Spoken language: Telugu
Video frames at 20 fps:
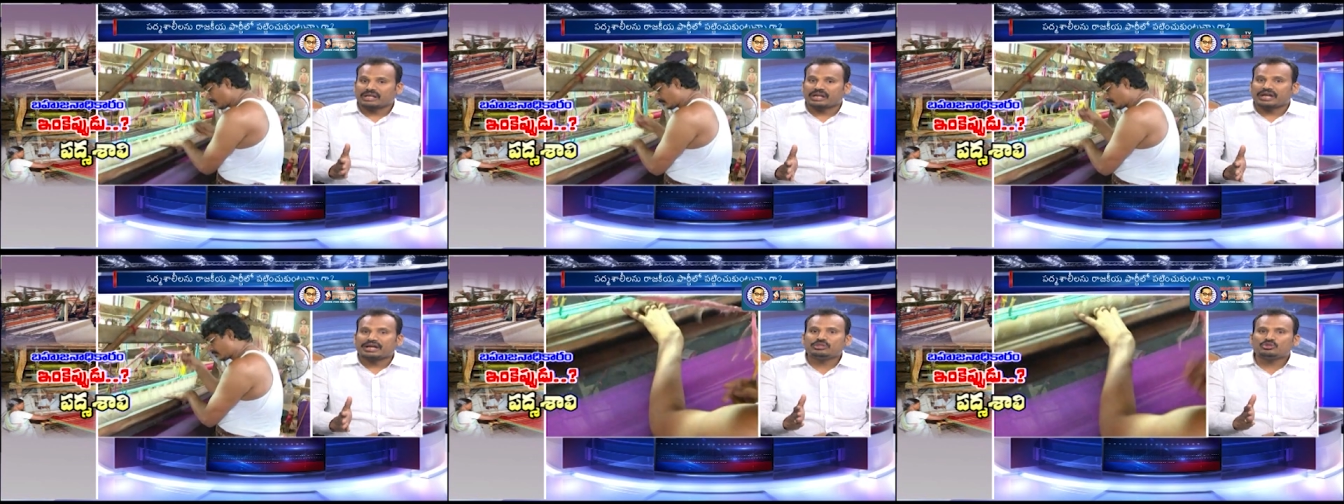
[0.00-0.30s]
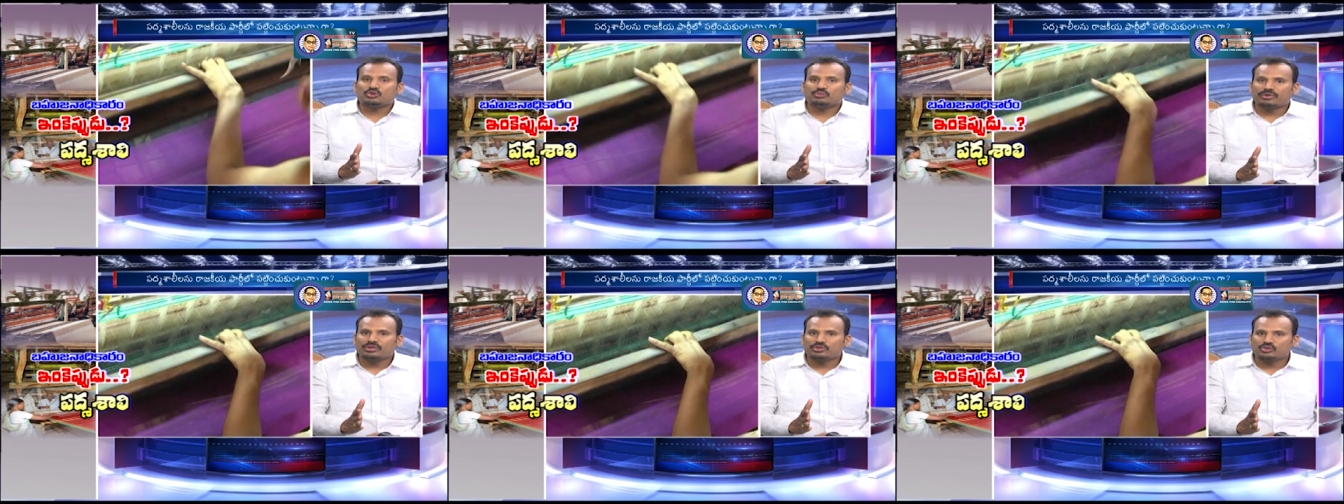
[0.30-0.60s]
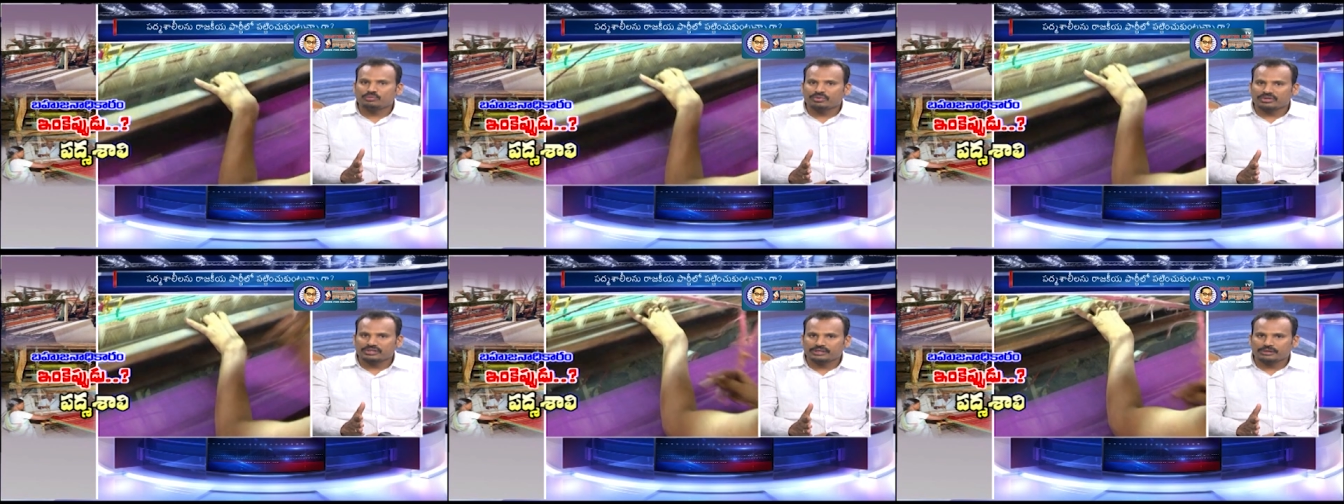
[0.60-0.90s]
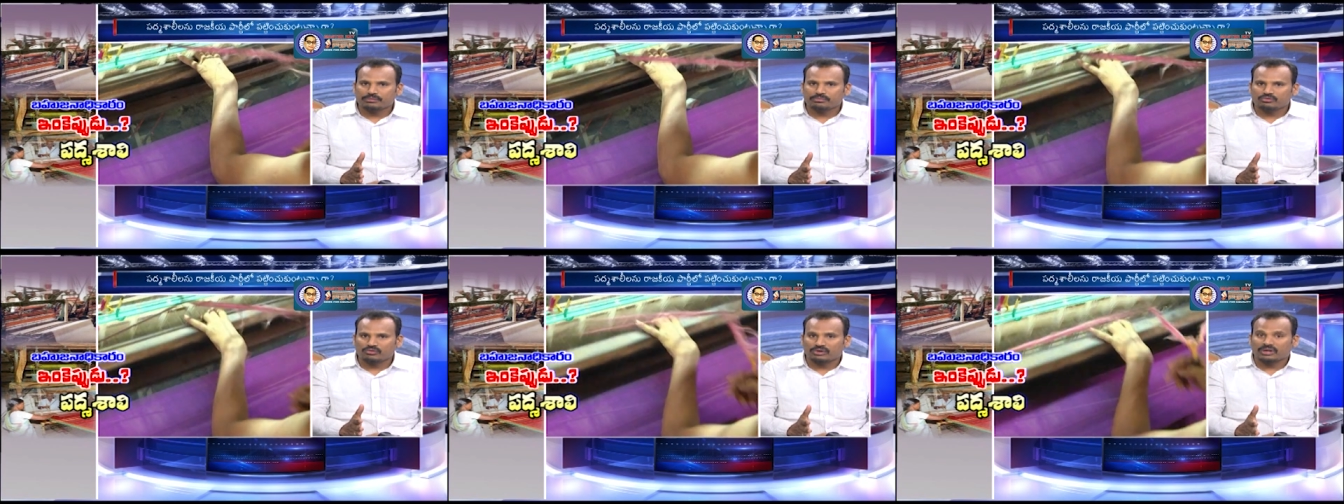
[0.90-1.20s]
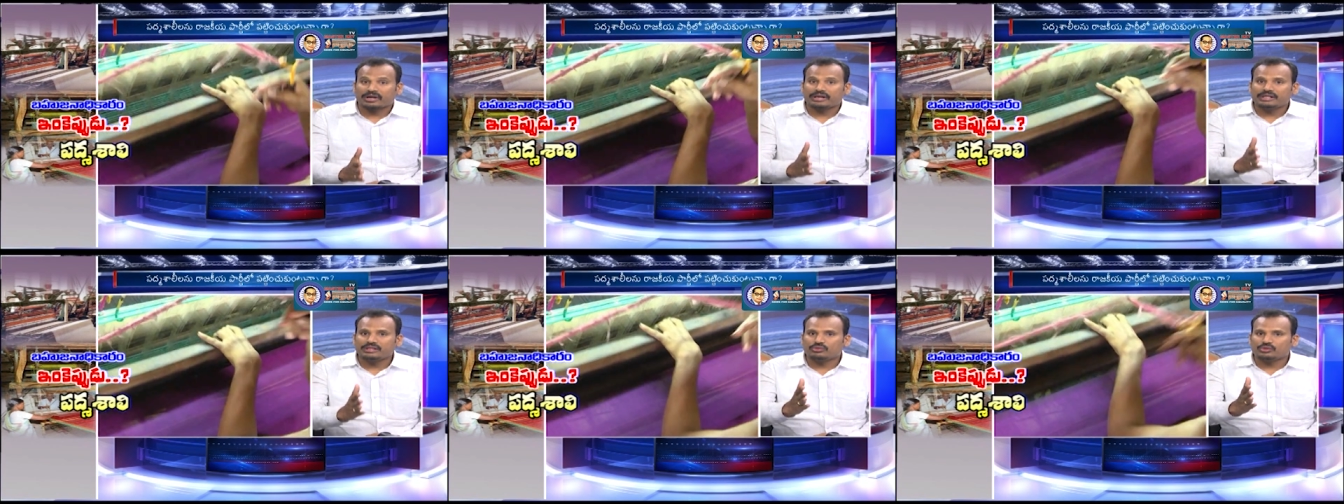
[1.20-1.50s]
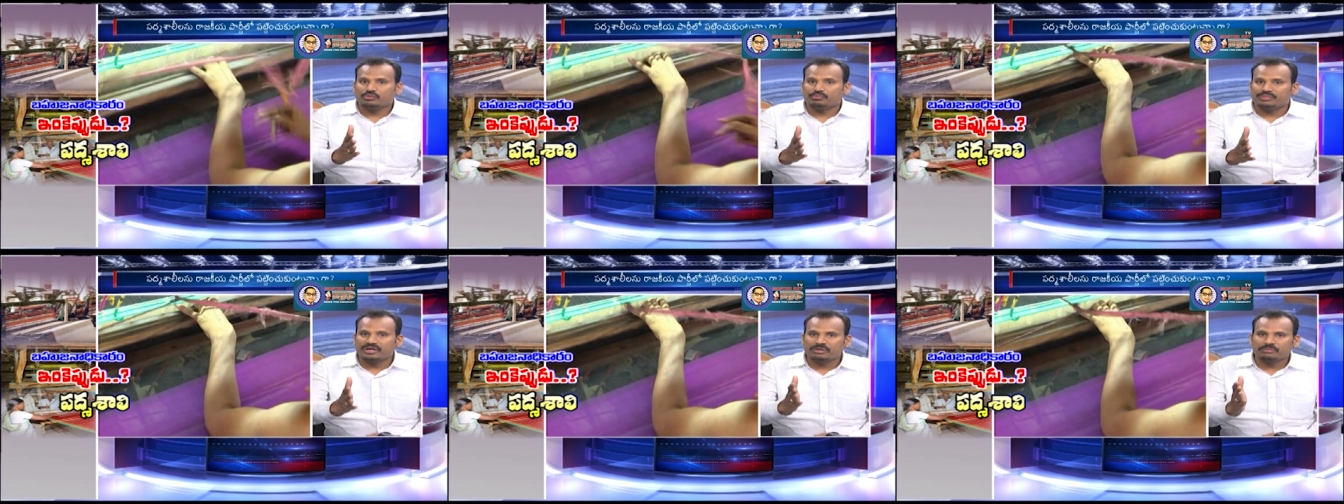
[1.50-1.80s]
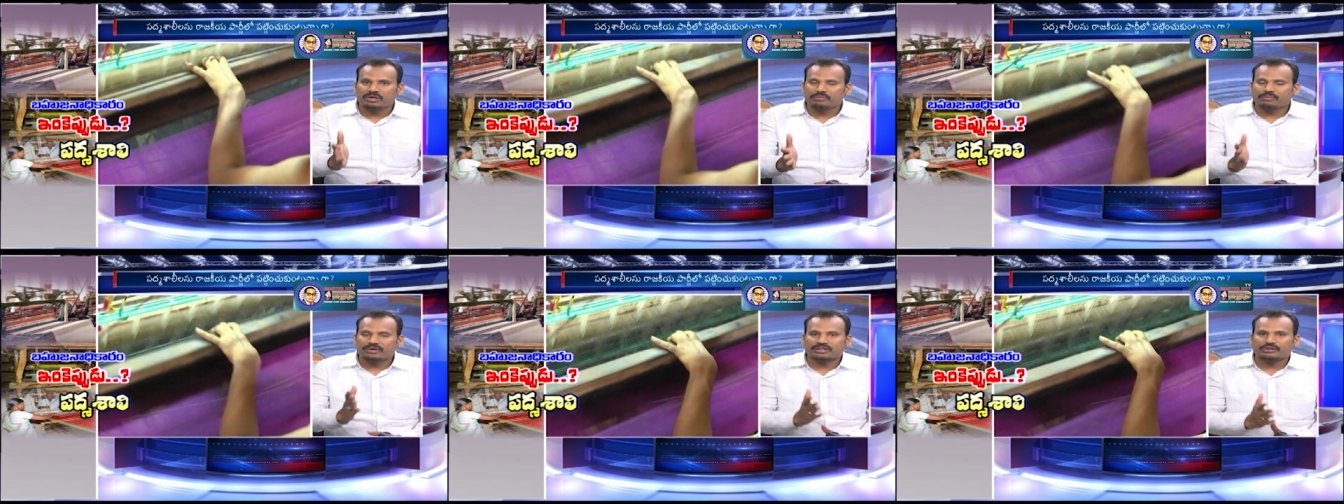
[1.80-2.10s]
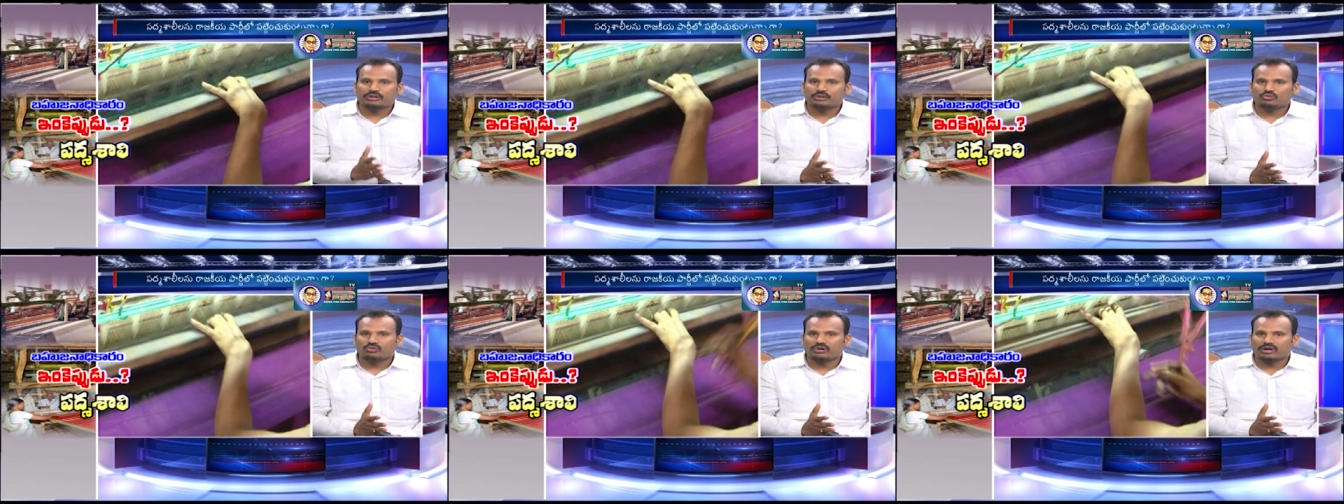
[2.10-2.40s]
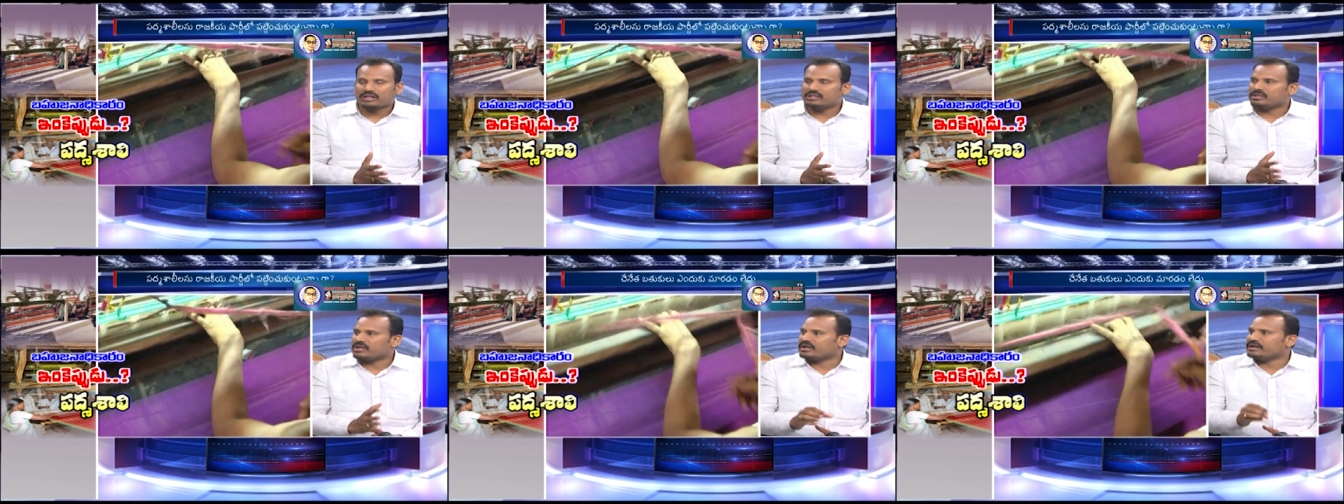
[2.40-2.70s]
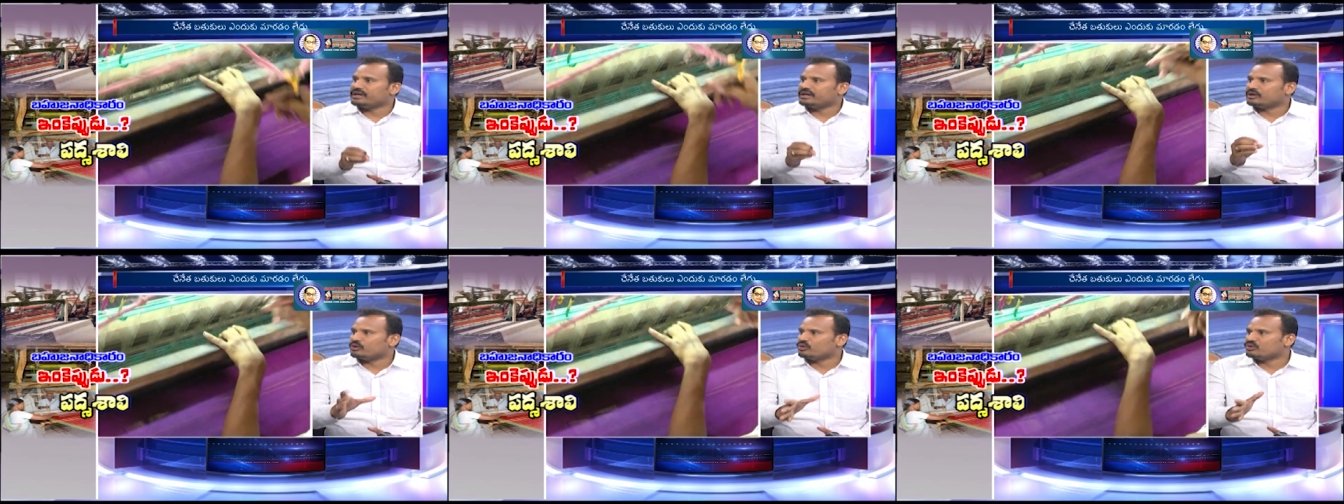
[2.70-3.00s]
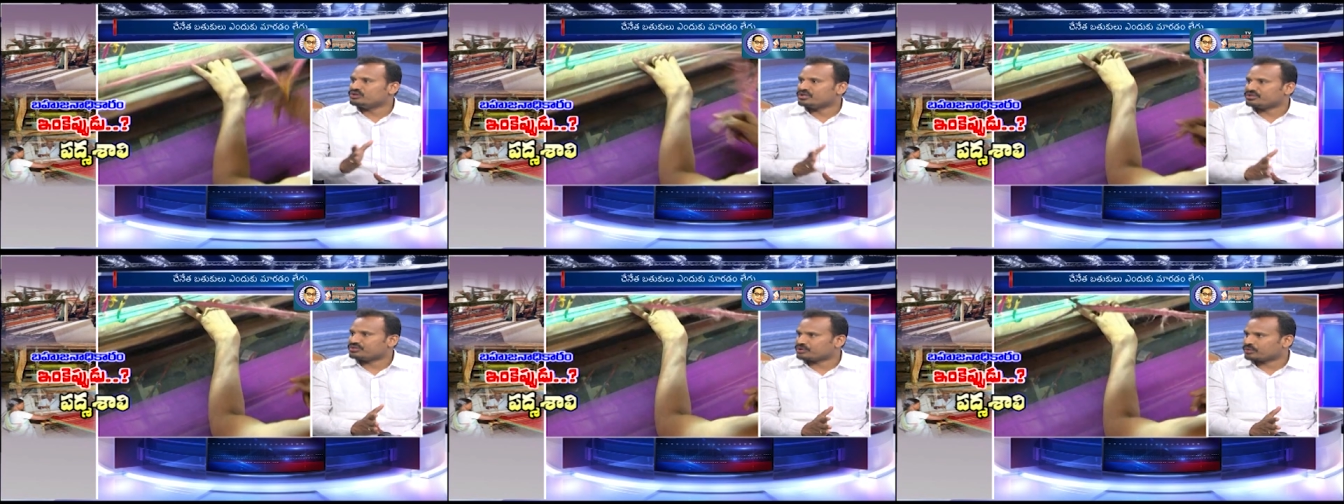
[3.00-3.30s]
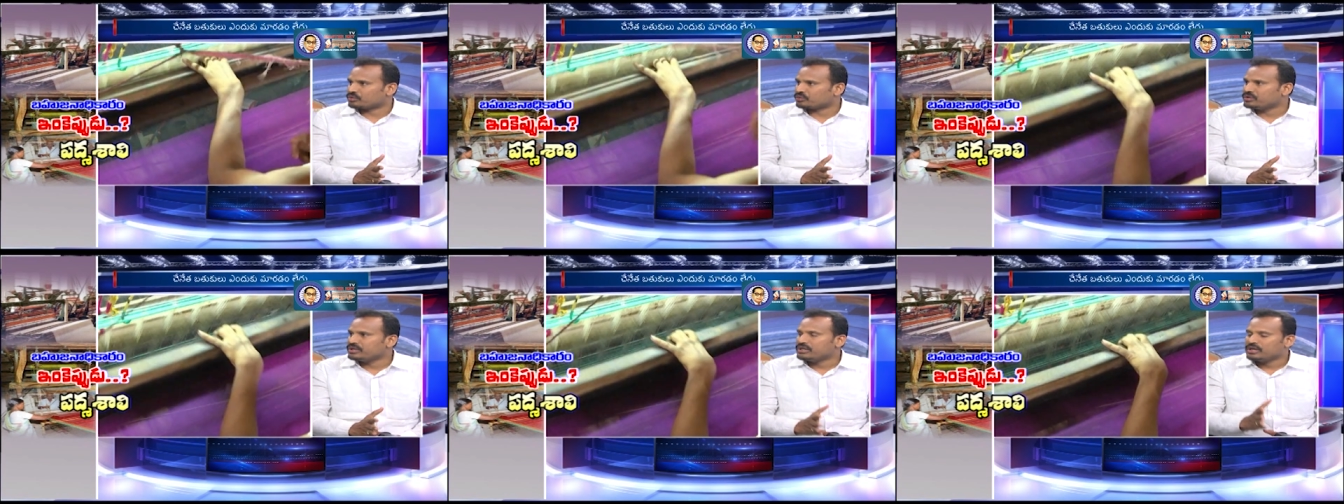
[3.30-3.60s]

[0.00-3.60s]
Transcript: రైతు బంధు పథకం ద్వారా రైతు బీమా పథకం ద్వారా దాన్ని ఇంట్రడ్యూస్ చేసిండ్రు